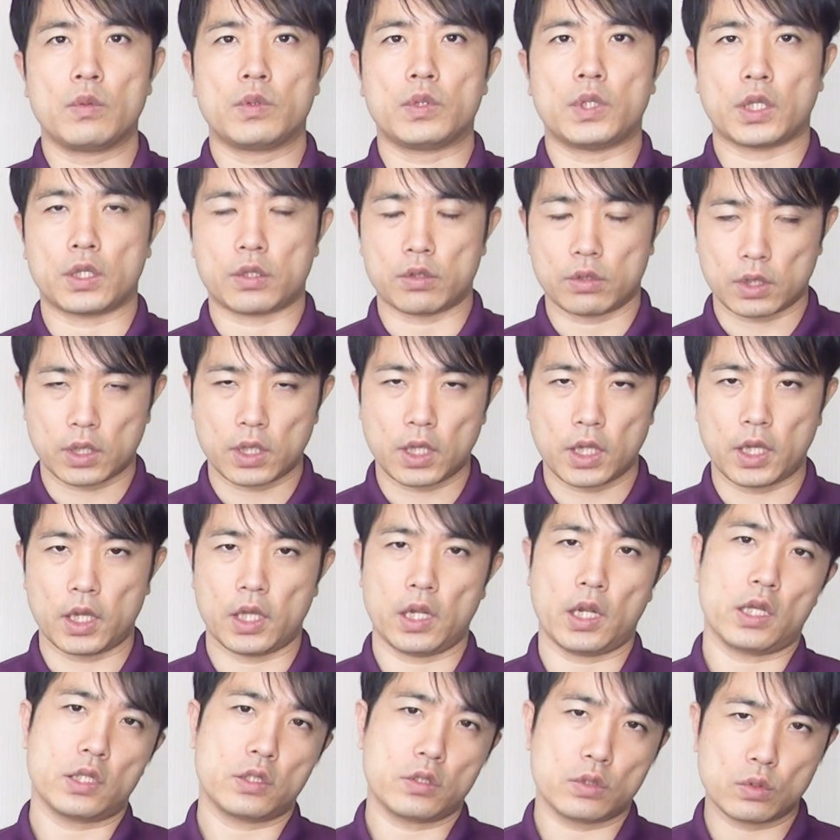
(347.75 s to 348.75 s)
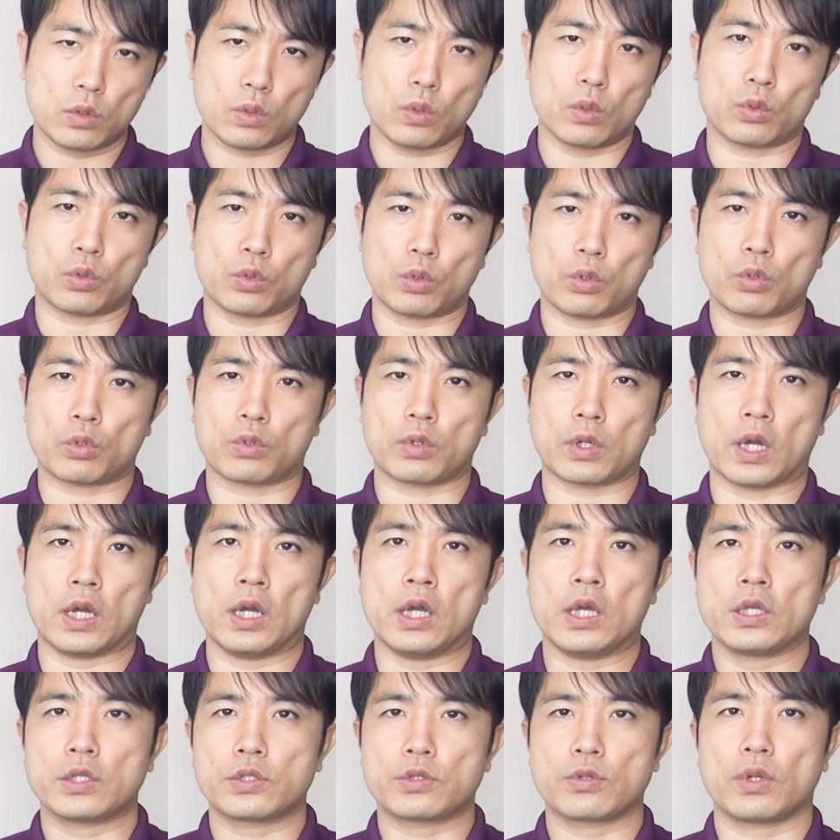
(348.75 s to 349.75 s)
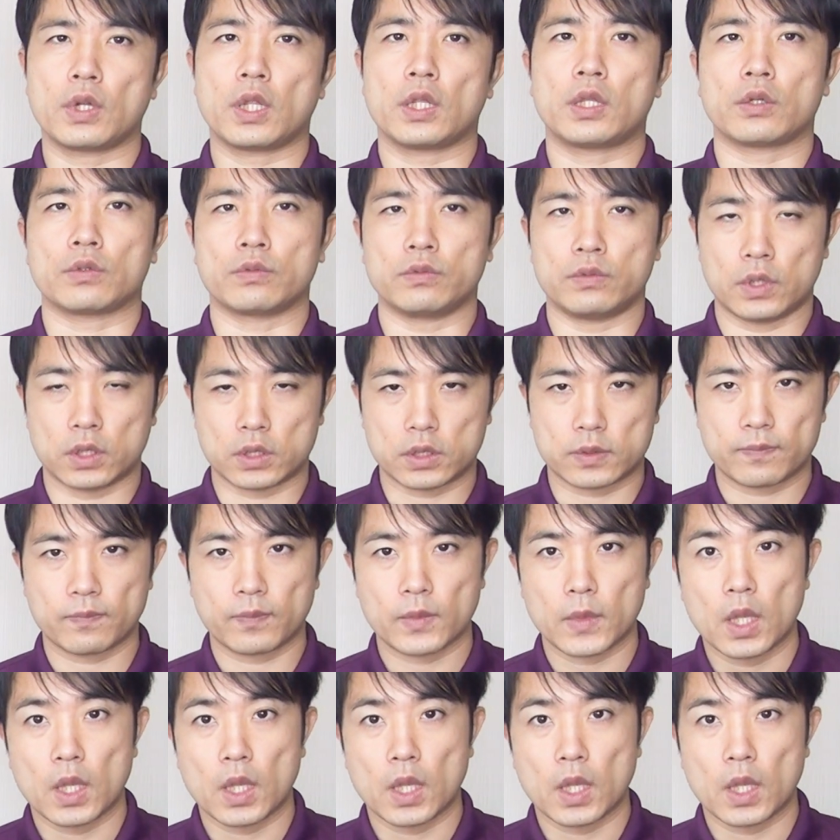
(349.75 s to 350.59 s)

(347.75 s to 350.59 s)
できるだけ減らすという努力が必要になってくるんです。